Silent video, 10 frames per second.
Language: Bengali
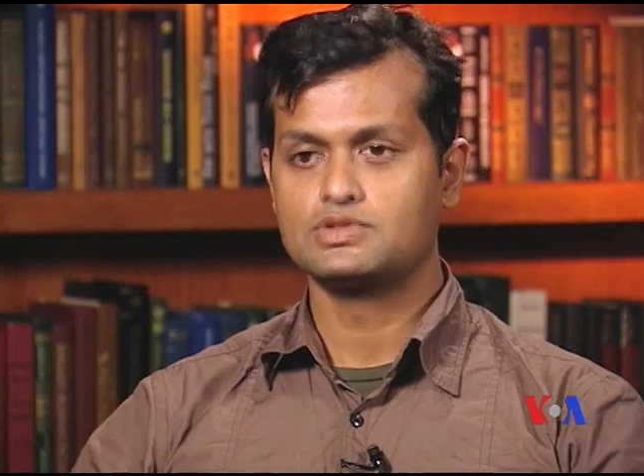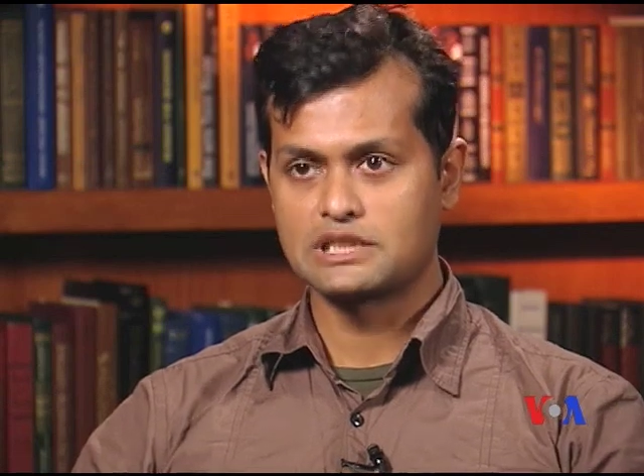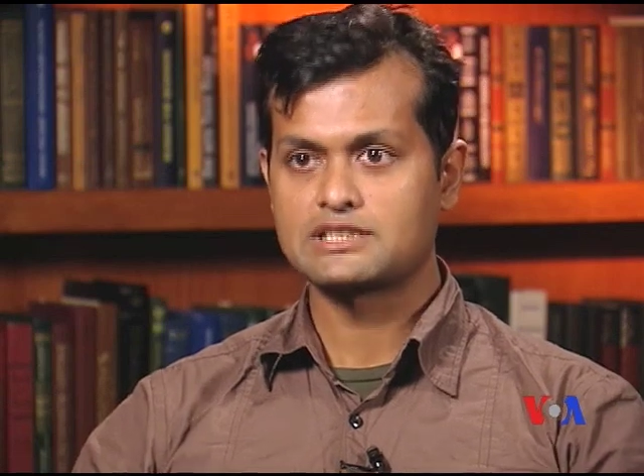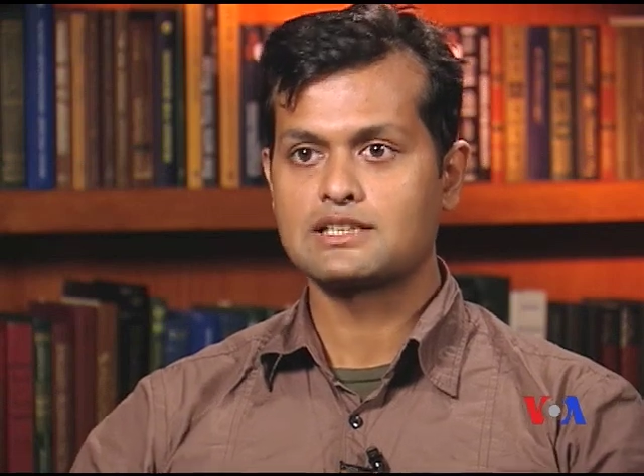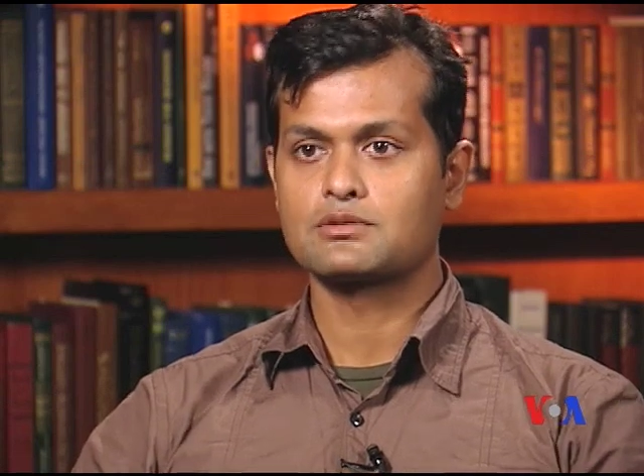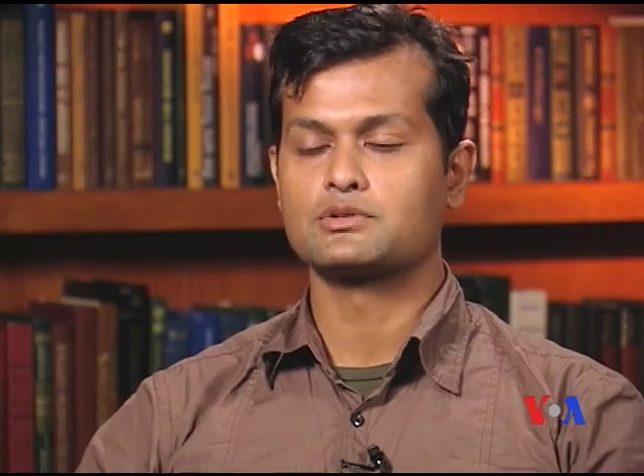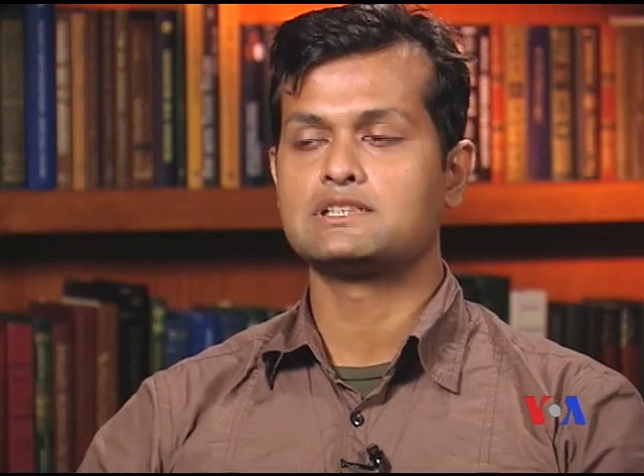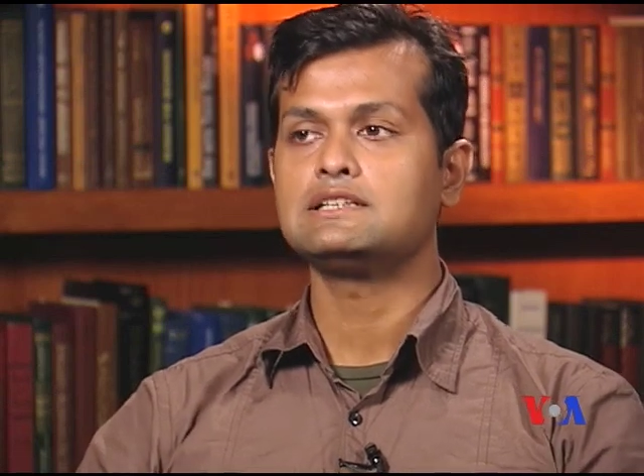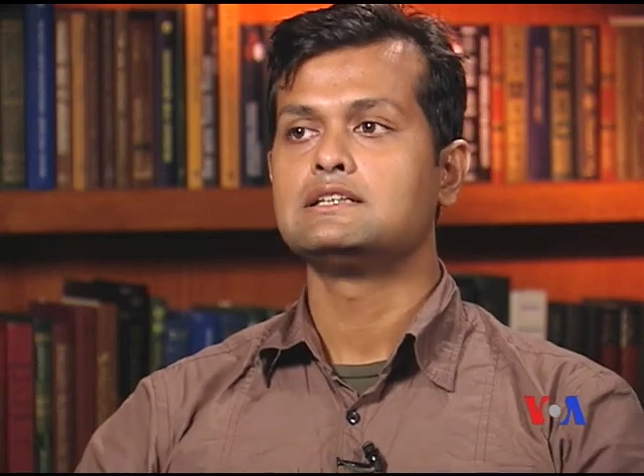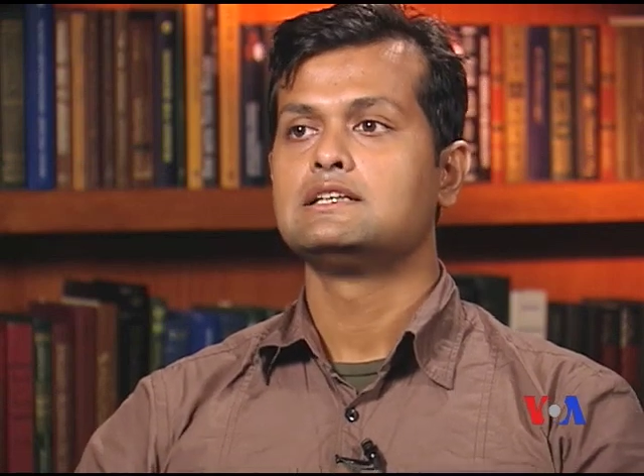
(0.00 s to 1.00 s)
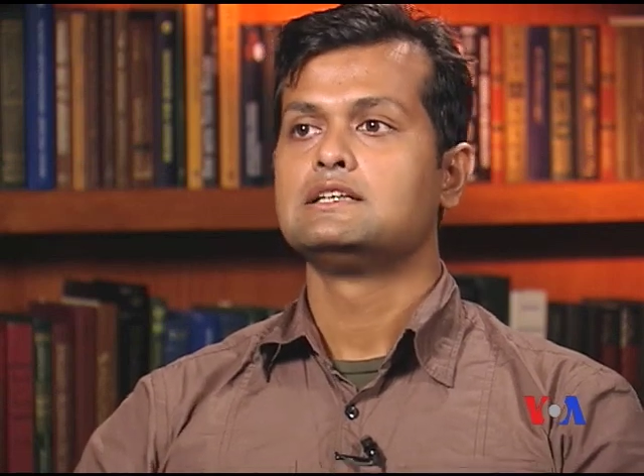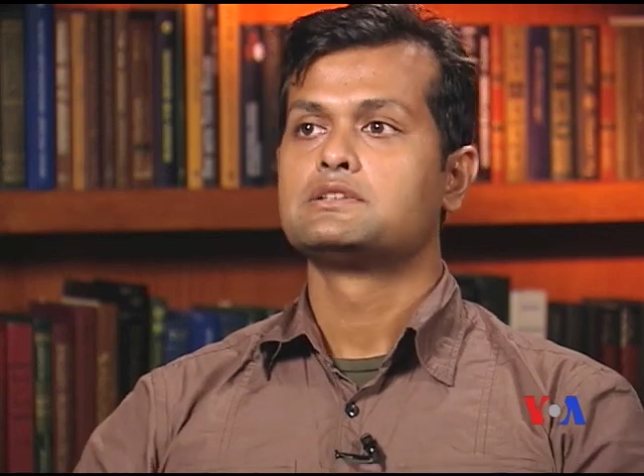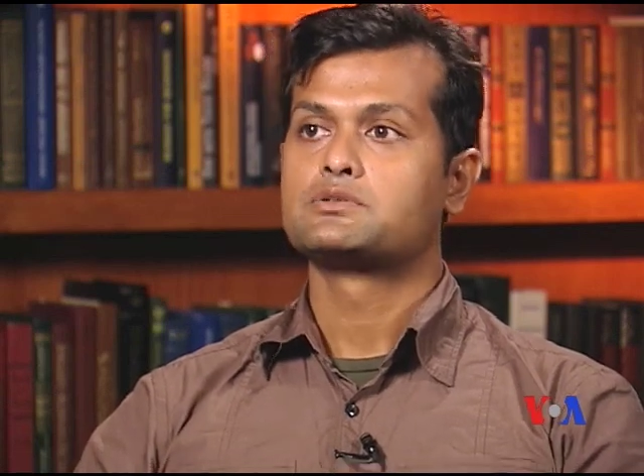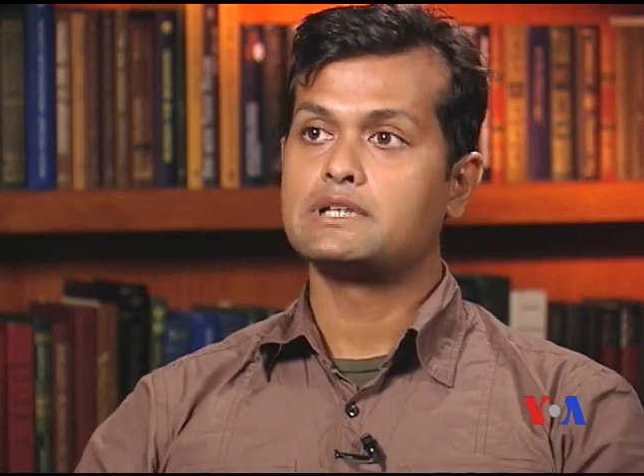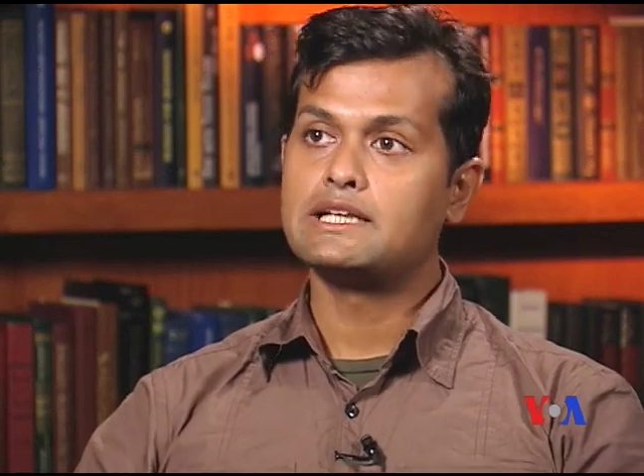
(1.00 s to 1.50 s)
চেষ্টাটা করছি
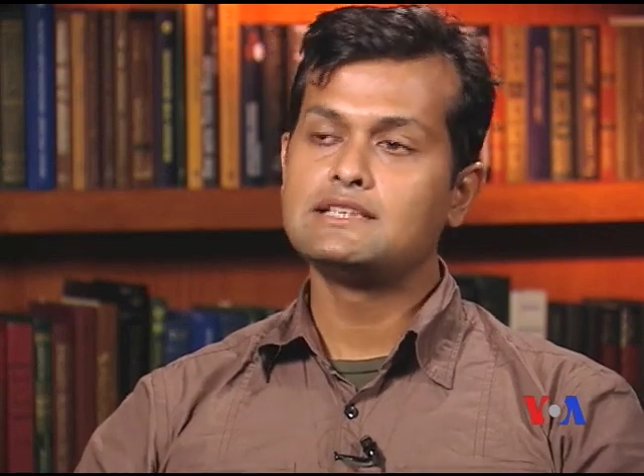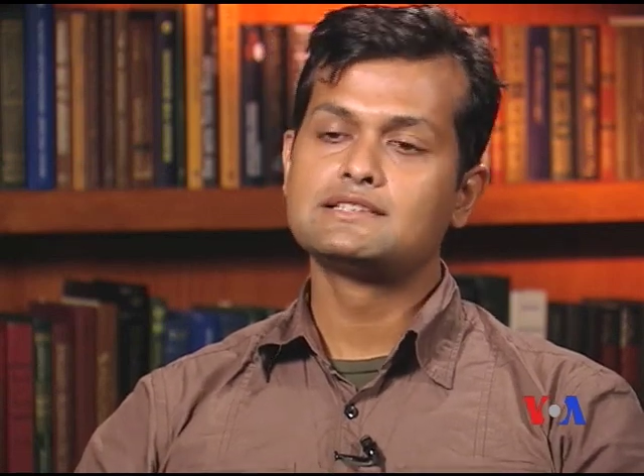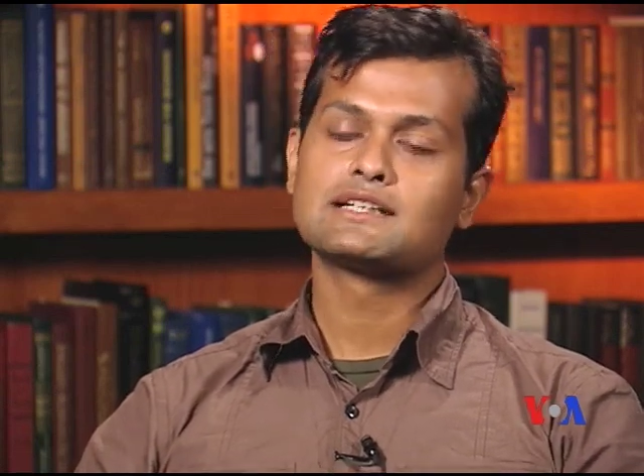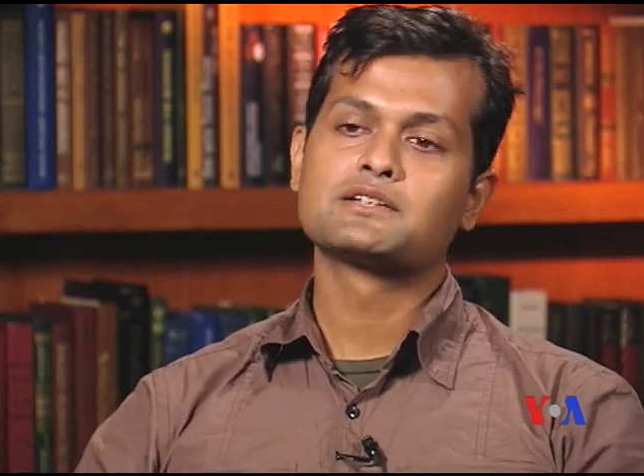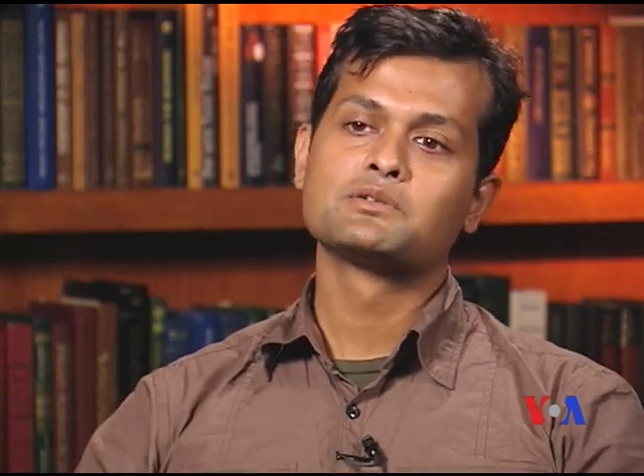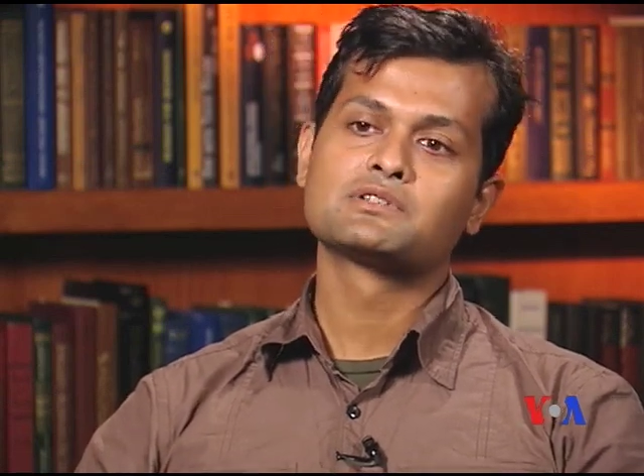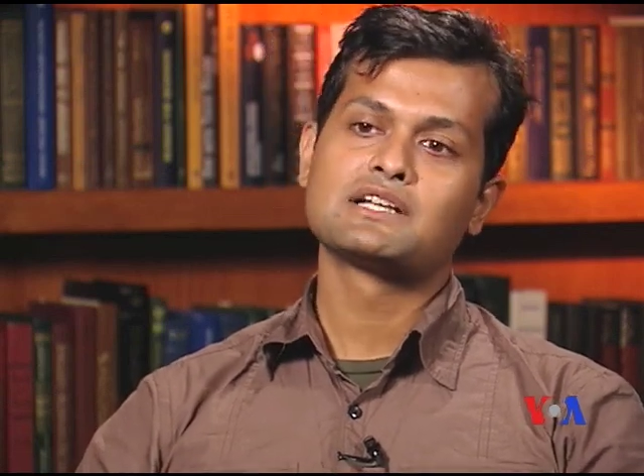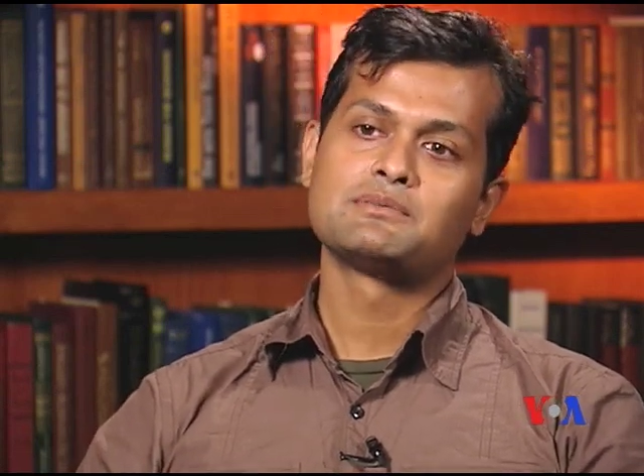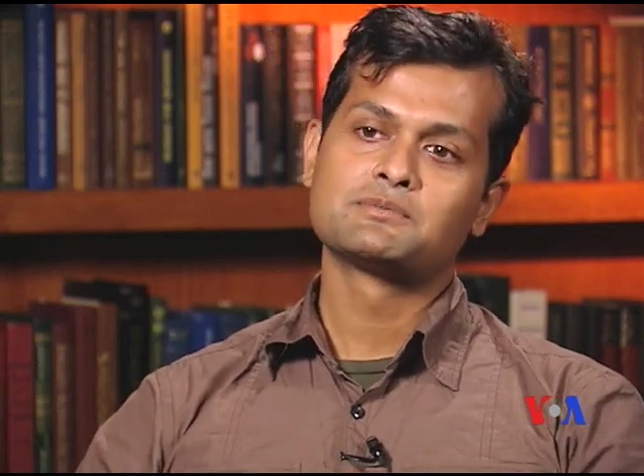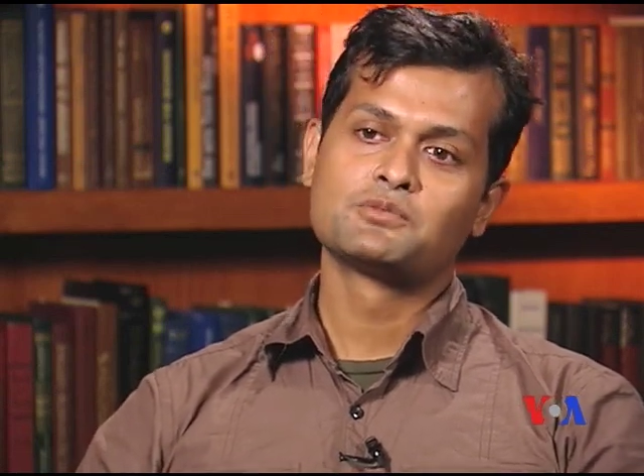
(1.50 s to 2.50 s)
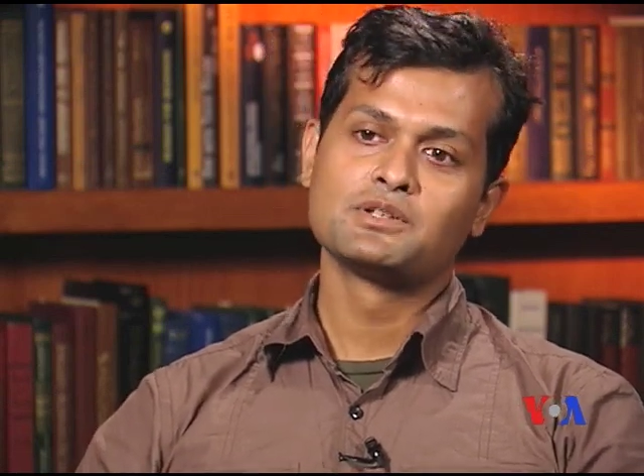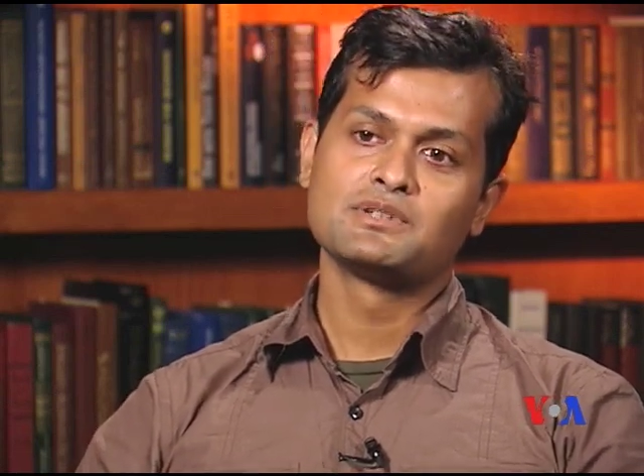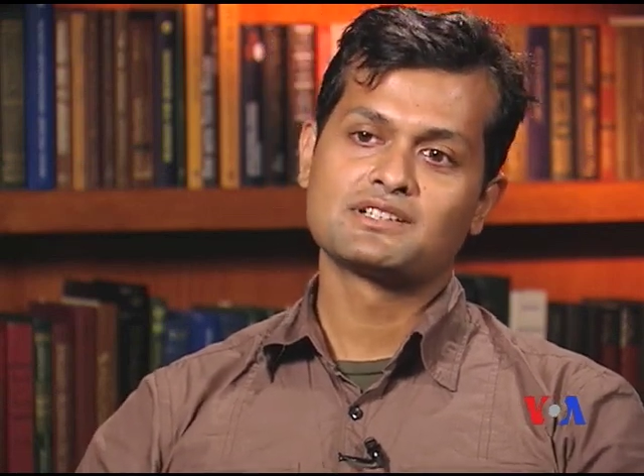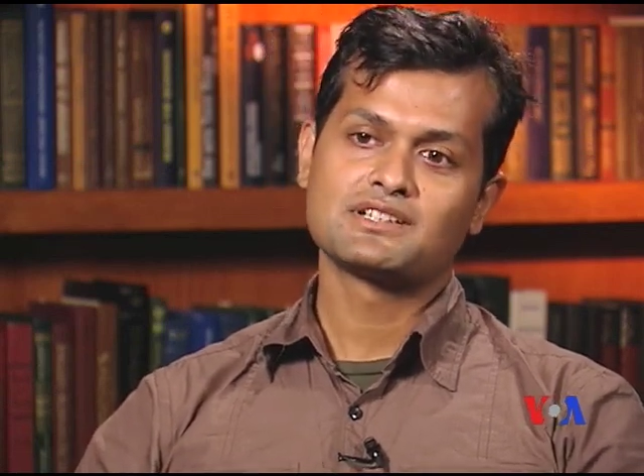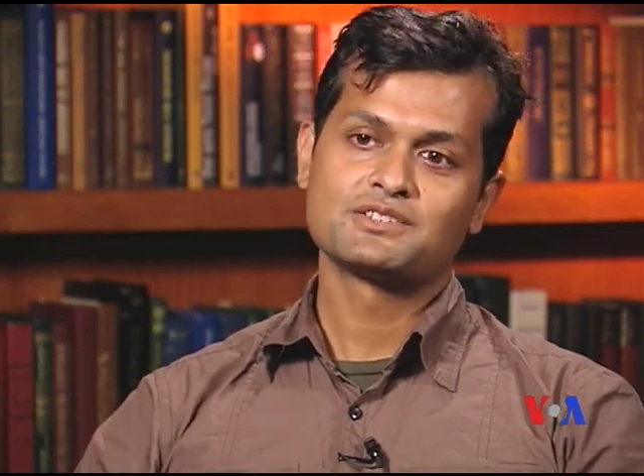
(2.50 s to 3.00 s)
তো এই জায়গাগুলোতে আমার পরিবার